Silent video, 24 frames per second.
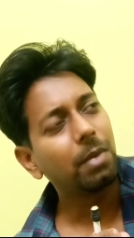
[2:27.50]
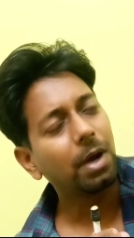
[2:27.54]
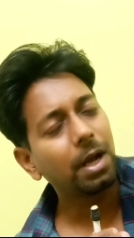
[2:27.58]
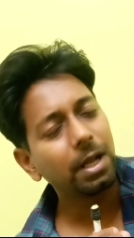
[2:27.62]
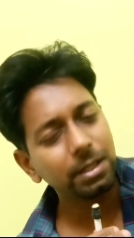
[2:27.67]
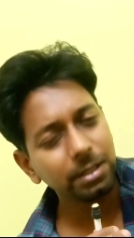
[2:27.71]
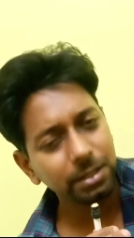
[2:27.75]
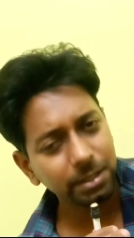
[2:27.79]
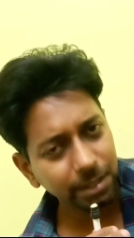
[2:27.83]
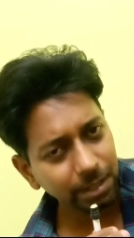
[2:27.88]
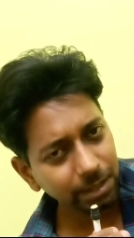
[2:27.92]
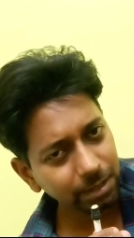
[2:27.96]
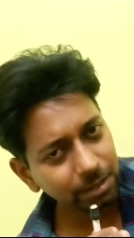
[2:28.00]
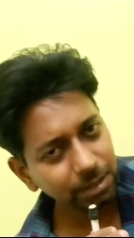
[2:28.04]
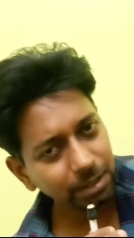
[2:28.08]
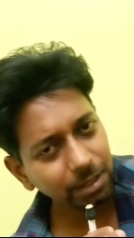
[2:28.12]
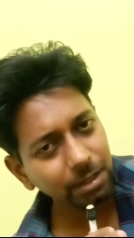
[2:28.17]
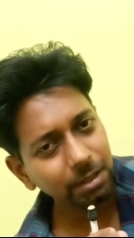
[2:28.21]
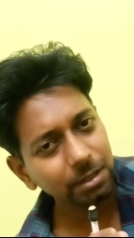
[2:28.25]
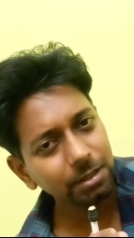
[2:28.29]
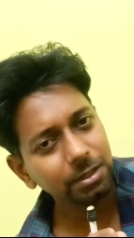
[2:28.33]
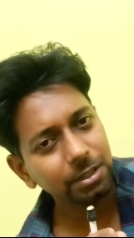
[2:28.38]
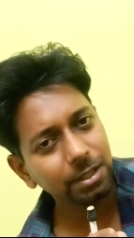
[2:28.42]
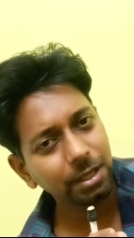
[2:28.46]
মানছে
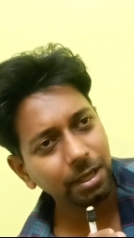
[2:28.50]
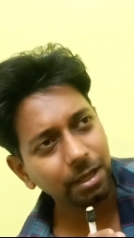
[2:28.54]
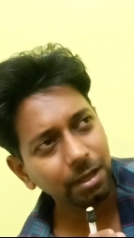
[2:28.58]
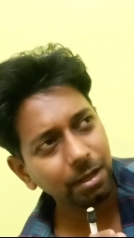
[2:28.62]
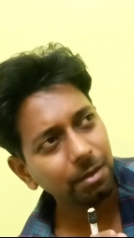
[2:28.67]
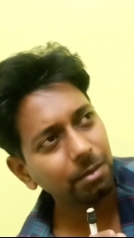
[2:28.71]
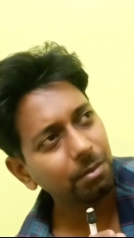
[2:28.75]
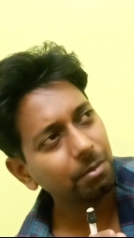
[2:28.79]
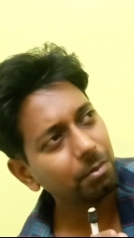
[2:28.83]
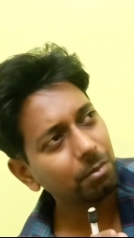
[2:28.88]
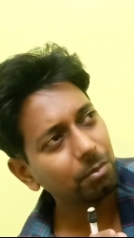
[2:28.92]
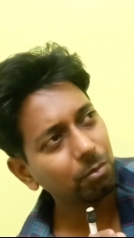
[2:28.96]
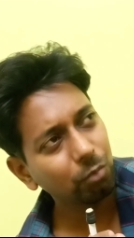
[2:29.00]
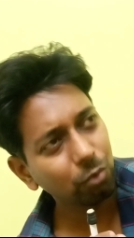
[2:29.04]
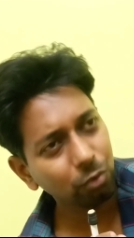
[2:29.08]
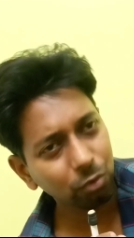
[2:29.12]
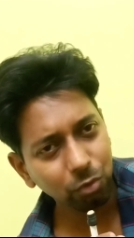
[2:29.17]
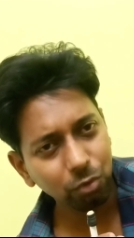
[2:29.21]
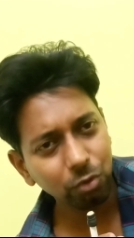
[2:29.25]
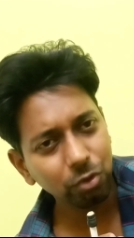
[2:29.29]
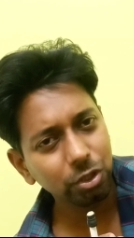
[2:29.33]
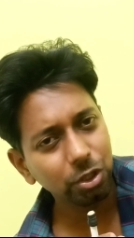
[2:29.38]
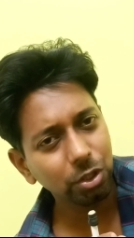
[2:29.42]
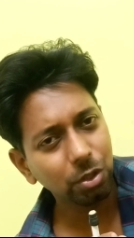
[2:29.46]
যে সে
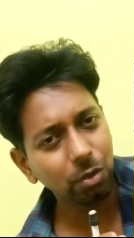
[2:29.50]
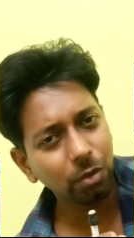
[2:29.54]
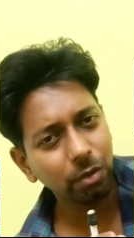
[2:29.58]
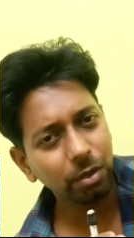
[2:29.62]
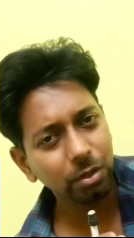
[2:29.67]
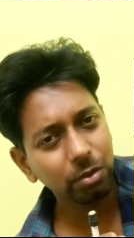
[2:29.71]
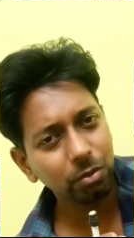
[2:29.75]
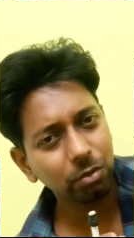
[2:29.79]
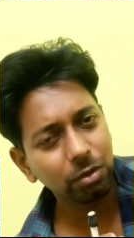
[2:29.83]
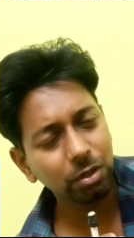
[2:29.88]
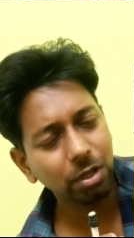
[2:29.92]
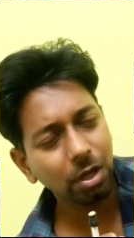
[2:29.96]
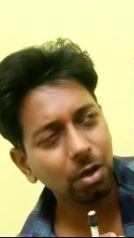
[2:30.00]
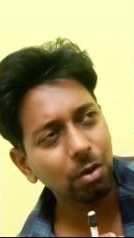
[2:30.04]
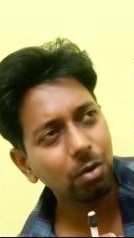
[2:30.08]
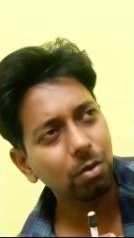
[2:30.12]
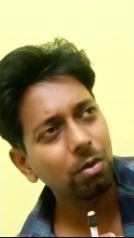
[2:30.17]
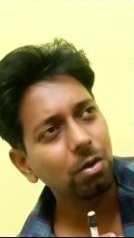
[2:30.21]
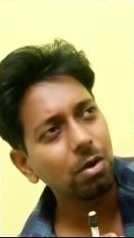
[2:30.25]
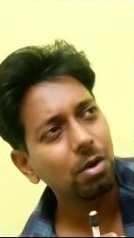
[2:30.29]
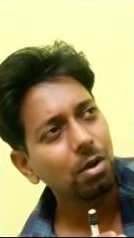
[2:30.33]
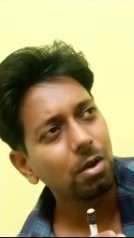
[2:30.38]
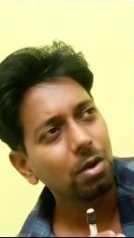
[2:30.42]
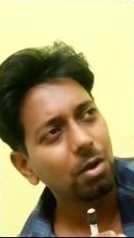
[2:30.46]
বন্ধু ছিল কিন্তু তাও
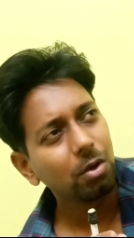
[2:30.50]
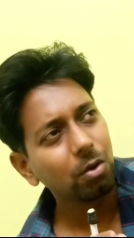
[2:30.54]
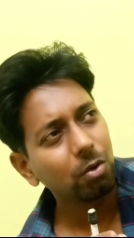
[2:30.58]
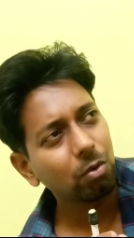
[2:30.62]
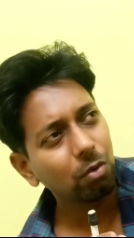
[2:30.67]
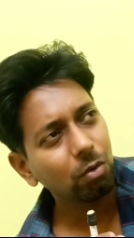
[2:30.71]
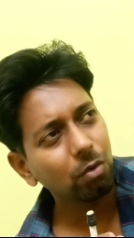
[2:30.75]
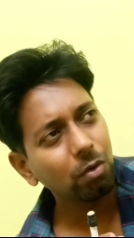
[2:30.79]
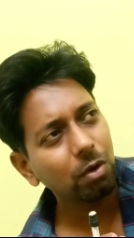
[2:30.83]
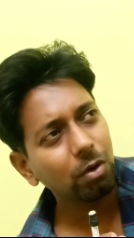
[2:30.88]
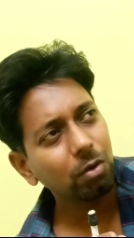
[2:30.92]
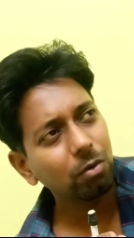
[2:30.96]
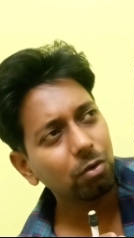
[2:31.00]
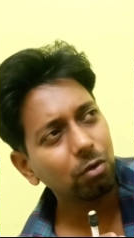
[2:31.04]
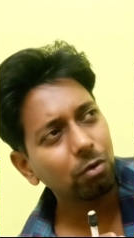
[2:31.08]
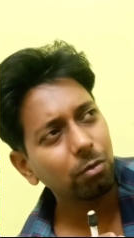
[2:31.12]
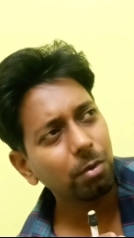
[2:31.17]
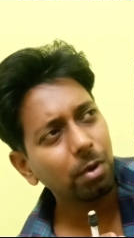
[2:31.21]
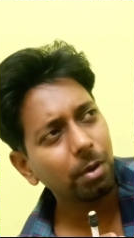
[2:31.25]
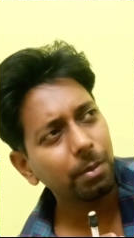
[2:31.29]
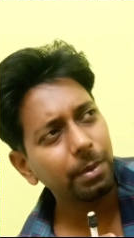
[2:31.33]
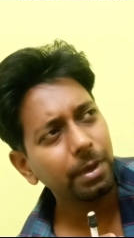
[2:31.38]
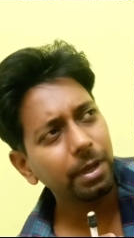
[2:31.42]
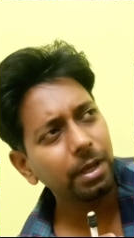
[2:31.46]
কোনো না
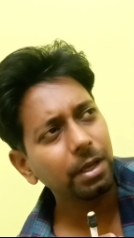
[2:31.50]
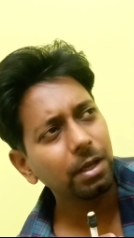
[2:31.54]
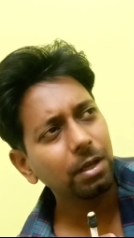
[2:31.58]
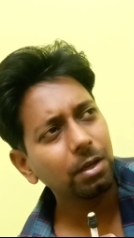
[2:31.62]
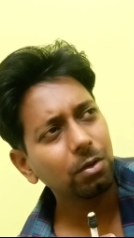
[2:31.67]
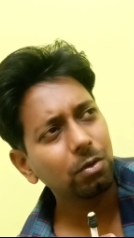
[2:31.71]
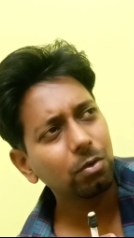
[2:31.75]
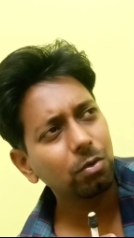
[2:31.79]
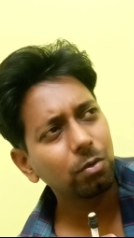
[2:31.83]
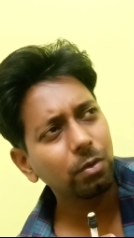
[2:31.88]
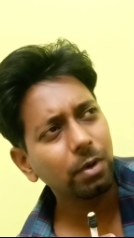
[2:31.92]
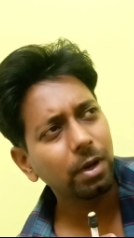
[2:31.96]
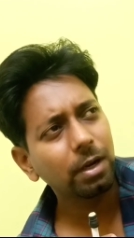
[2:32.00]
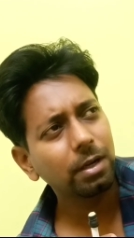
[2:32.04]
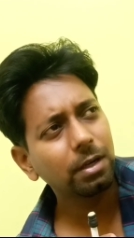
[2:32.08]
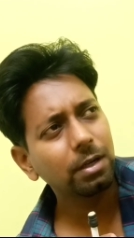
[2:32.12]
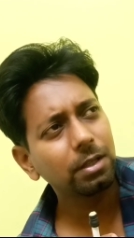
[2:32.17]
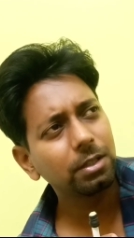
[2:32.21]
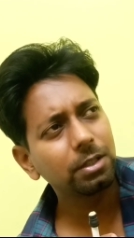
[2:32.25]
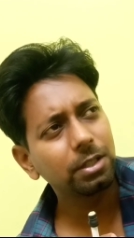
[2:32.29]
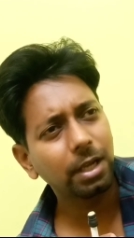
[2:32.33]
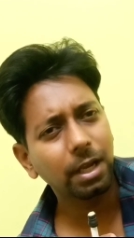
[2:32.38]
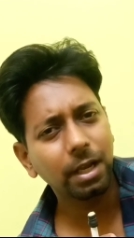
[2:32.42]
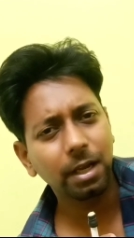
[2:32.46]
কোনোভাবে কোনো
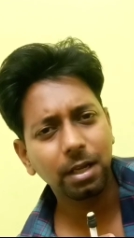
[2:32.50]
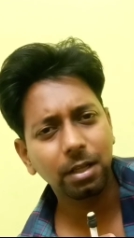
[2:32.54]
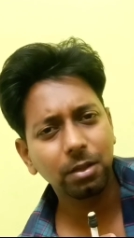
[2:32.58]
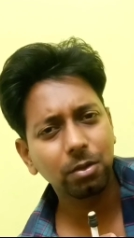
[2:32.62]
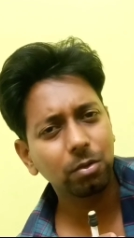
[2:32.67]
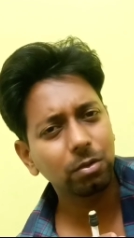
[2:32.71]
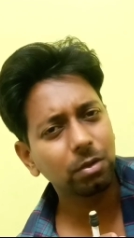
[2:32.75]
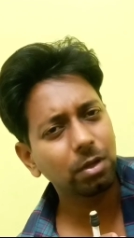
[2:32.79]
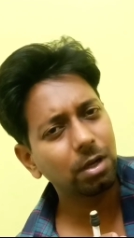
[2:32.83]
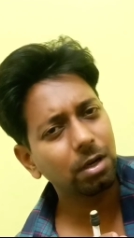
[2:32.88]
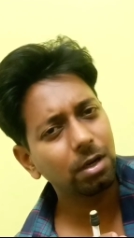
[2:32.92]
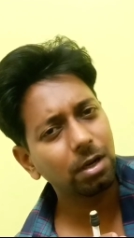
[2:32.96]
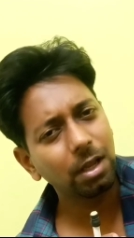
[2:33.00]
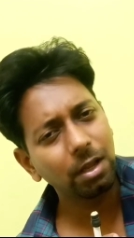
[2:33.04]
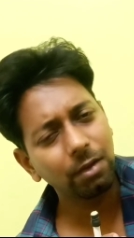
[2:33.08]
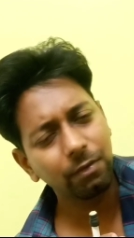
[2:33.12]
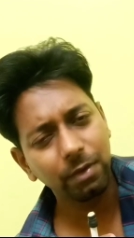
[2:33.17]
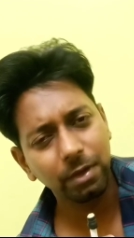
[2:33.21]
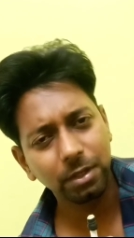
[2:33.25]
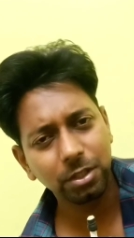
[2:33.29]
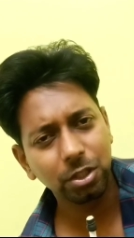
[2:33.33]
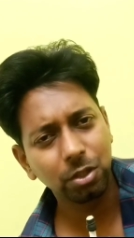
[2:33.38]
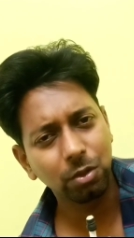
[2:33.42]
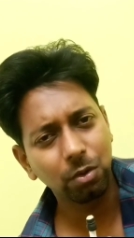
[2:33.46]
একটা জায়গা তো তার
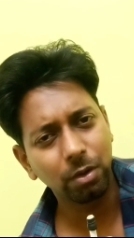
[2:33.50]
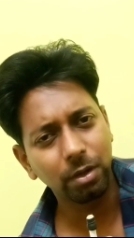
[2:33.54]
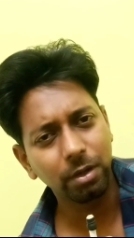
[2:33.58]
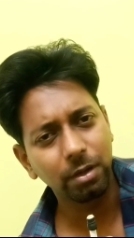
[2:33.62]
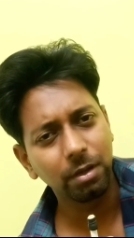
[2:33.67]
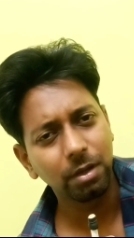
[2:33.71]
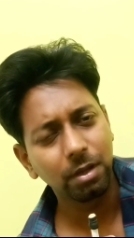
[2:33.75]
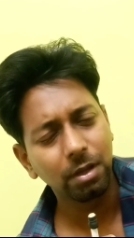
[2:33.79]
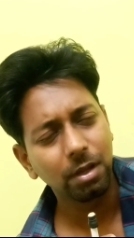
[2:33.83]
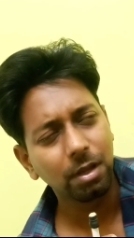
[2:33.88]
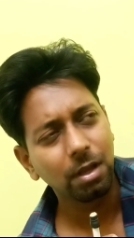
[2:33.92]
লাইফে ছিলই